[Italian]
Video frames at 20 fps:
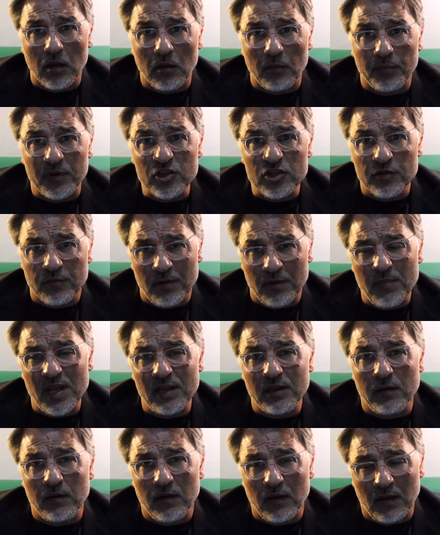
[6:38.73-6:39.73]

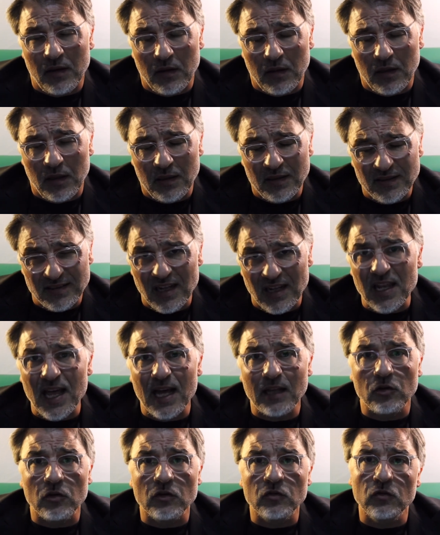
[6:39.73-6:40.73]
principalmente eh,
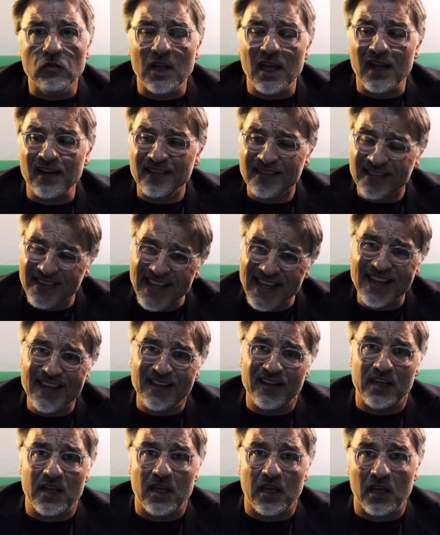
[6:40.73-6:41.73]
installato sulle
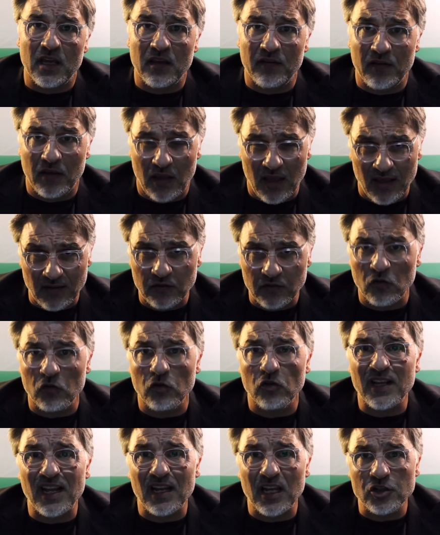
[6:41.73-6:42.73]
arterie che
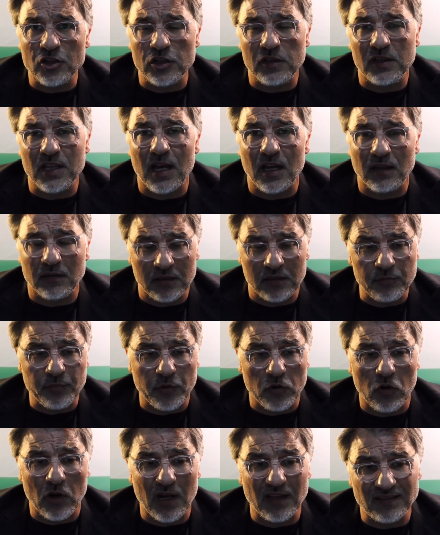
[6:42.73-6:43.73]
escono dalla città,
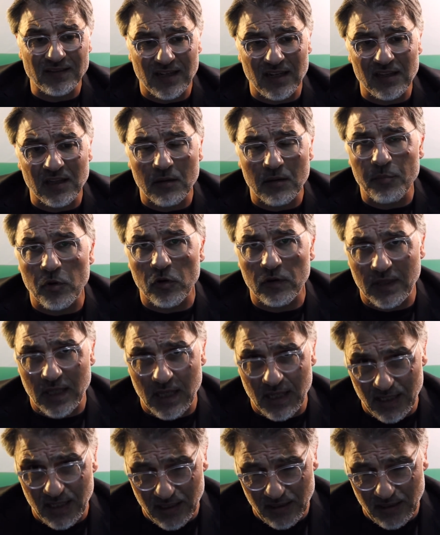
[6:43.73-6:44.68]
tipo la strada che porta, le,